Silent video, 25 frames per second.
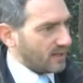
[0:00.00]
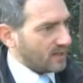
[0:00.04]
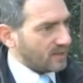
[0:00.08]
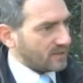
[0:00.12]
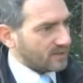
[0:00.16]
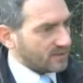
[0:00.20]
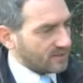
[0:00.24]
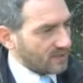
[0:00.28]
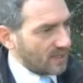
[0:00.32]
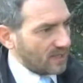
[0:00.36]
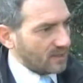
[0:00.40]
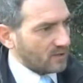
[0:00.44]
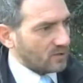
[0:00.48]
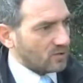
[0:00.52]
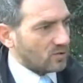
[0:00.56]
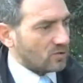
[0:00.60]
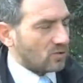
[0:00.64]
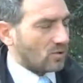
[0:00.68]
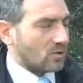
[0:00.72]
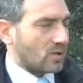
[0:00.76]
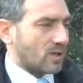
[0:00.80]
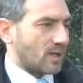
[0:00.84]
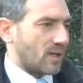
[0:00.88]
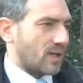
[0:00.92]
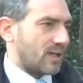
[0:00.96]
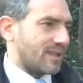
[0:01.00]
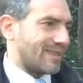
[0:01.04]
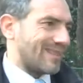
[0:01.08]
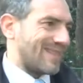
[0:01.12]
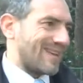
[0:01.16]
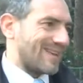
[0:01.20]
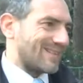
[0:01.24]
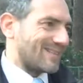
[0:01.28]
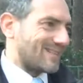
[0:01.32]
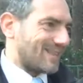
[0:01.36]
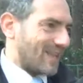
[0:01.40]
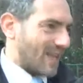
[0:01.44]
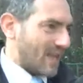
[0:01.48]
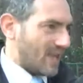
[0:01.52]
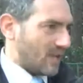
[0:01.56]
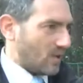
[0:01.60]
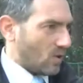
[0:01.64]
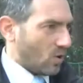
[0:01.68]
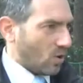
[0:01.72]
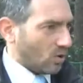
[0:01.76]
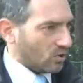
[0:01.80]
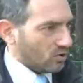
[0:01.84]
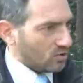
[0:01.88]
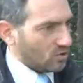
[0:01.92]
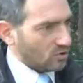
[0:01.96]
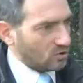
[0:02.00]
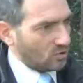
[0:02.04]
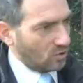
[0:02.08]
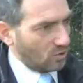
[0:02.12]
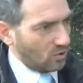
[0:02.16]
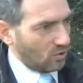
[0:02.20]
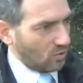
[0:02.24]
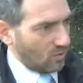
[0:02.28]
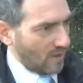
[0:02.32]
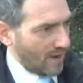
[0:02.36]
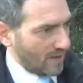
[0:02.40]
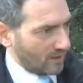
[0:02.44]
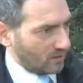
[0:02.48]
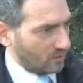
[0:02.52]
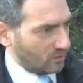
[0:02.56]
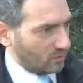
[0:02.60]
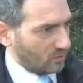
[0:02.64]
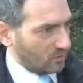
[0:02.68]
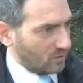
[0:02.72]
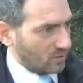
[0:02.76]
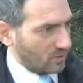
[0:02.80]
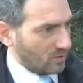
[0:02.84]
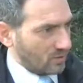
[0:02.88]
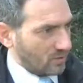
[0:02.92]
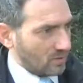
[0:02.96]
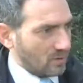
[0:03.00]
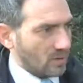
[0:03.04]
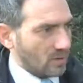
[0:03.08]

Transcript: nel senso che da sei oggi sono quattro.